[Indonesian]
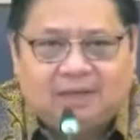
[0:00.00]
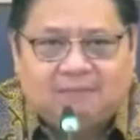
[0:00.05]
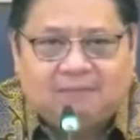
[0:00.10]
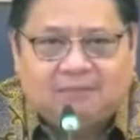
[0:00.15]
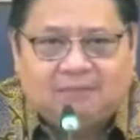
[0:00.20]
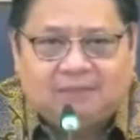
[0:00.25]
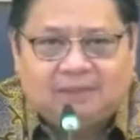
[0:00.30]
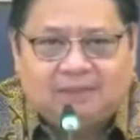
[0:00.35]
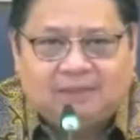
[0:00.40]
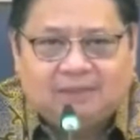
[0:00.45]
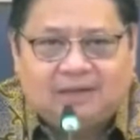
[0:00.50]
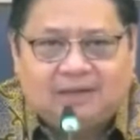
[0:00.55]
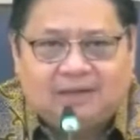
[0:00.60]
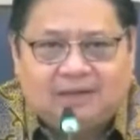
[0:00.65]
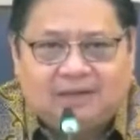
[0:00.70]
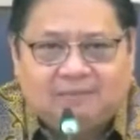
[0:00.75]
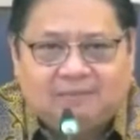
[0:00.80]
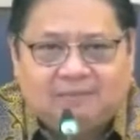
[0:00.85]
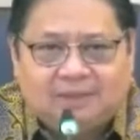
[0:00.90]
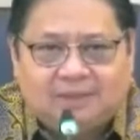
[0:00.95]
pemerintah
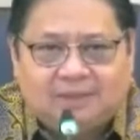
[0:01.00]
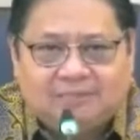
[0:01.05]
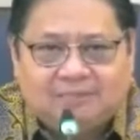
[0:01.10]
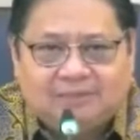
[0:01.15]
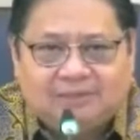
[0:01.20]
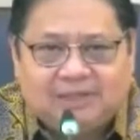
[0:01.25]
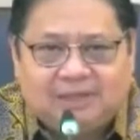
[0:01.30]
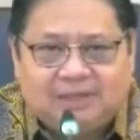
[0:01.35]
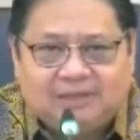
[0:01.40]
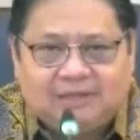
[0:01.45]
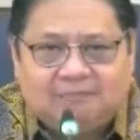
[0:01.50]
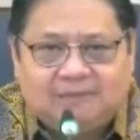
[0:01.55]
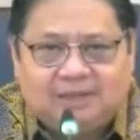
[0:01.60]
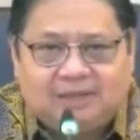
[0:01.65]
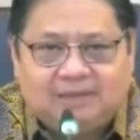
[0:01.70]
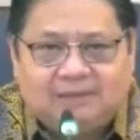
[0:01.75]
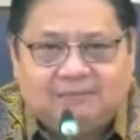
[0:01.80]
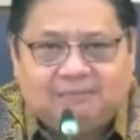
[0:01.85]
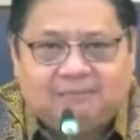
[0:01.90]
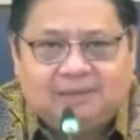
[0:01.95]
akan menerbitkan
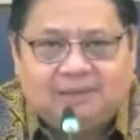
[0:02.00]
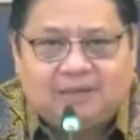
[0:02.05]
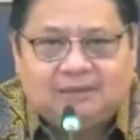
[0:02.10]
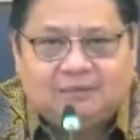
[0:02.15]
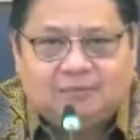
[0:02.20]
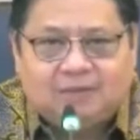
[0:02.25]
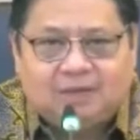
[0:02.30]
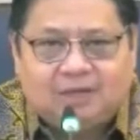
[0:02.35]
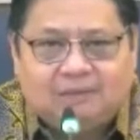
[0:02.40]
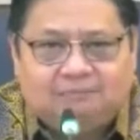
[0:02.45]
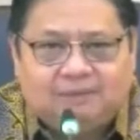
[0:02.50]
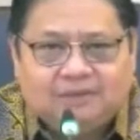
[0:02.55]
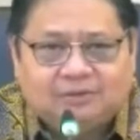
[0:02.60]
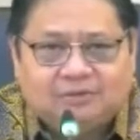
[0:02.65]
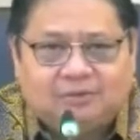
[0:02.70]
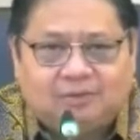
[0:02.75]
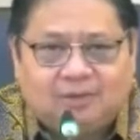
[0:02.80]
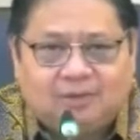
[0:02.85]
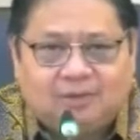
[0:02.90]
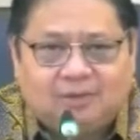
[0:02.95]
kembali pengaturan
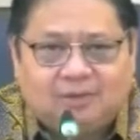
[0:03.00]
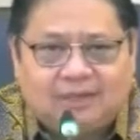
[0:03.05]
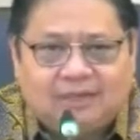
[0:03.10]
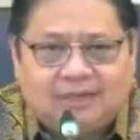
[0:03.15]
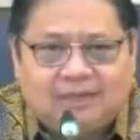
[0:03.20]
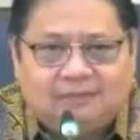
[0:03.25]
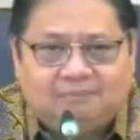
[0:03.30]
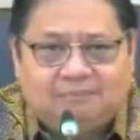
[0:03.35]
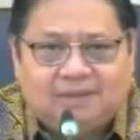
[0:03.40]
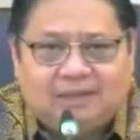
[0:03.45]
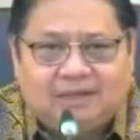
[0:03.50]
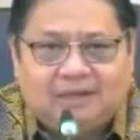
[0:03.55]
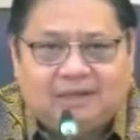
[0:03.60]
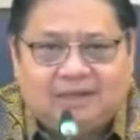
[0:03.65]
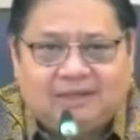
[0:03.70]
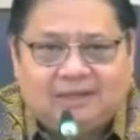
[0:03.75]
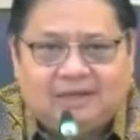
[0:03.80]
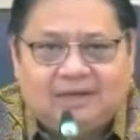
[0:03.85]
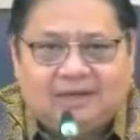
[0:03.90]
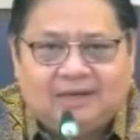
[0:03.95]
pasokan dan
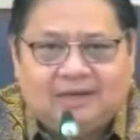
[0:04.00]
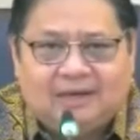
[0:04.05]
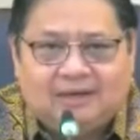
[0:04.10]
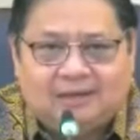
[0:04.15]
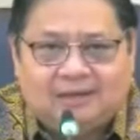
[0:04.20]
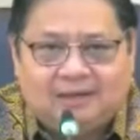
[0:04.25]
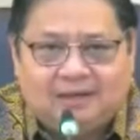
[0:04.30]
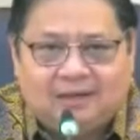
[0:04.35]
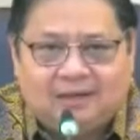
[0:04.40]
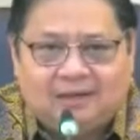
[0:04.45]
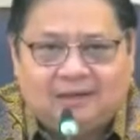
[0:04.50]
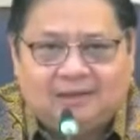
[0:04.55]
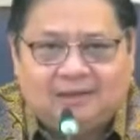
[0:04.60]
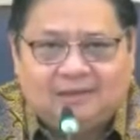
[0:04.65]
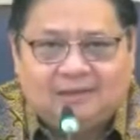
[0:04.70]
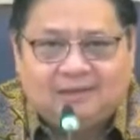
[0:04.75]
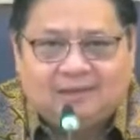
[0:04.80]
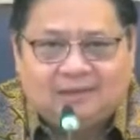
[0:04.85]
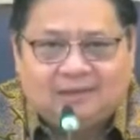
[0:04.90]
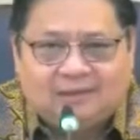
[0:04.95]
pengendalian harga
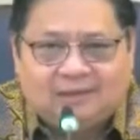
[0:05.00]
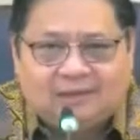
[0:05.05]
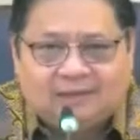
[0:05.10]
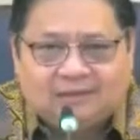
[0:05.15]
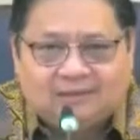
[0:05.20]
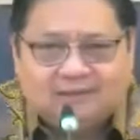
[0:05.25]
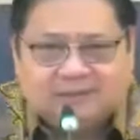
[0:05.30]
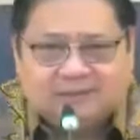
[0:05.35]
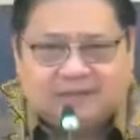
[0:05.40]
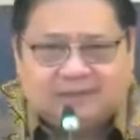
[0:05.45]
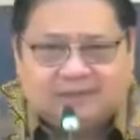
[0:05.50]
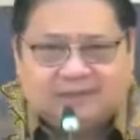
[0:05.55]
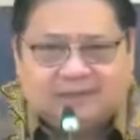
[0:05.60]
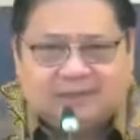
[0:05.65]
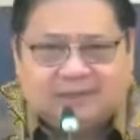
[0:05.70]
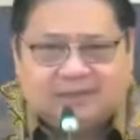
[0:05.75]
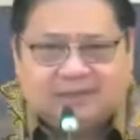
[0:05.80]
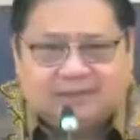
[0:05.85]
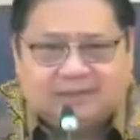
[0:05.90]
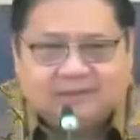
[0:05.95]
yang secara
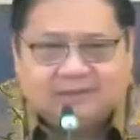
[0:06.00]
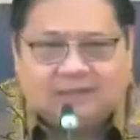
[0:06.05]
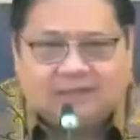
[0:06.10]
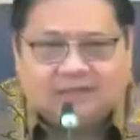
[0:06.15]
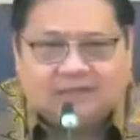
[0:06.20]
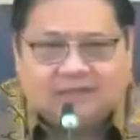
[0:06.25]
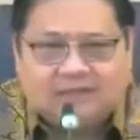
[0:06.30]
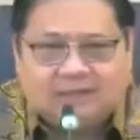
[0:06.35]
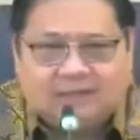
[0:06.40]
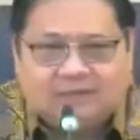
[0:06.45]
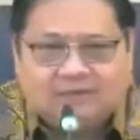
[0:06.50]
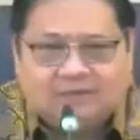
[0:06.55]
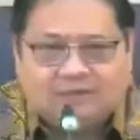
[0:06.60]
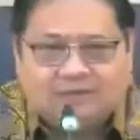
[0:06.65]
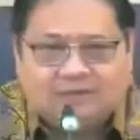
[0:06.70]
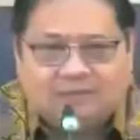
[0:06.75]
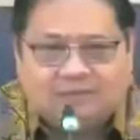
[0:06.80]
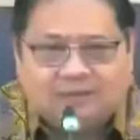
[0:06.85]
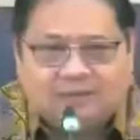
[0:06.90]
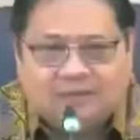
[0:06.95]
teknis akan diatur
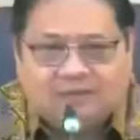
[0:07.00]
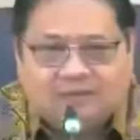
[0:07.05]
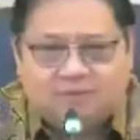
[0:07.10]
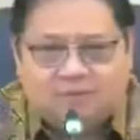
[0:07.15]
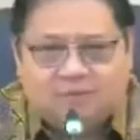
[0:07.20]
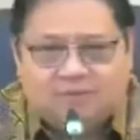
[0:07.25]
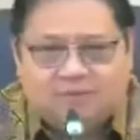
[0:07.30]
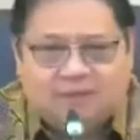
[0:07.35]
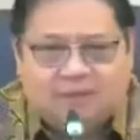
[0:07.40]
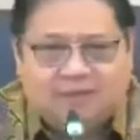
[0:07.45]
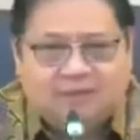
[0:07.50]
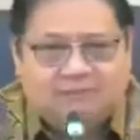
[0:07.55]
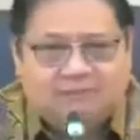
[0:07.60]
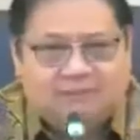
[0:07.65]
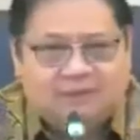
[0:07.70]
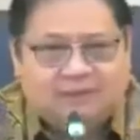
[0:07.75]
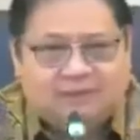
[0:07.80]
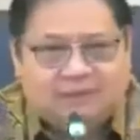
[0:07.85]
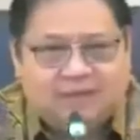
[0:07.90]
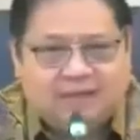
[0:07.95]
lebih lanjut oleh
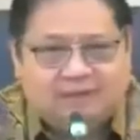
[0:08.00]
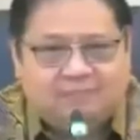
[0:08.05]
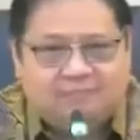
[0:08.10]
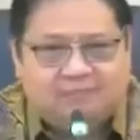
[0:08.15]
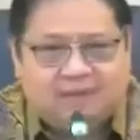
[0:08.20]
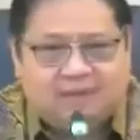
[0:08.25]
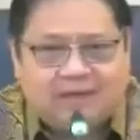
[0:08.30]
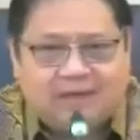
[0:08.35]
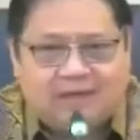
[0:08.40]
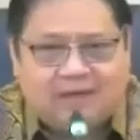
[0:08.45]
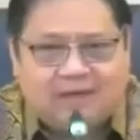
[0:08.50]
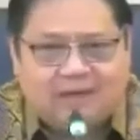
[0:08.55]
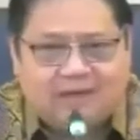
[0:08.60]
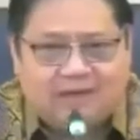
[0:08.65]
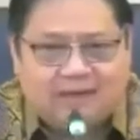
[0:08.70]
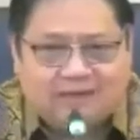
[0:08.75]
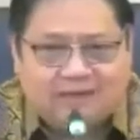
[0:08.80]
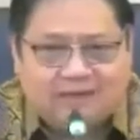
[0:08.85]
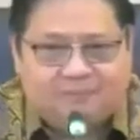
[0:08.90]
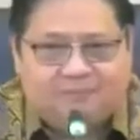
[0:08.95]
Kementerian
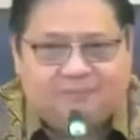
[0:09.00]
Perdagangan.